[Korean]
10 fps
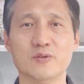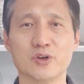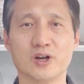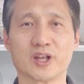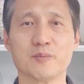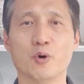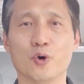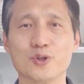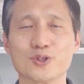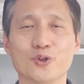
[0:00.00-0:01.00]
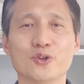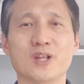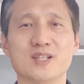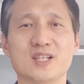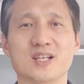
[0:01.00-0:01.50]
우리 영남의 모든 성도
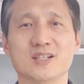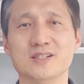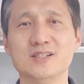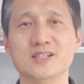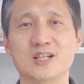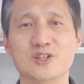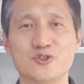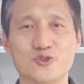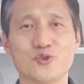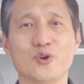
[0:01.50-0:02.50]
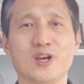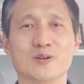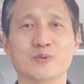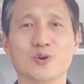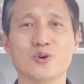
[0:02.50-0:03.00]
되시기를 주의
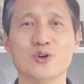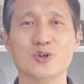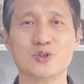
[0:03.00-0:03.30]
이름으로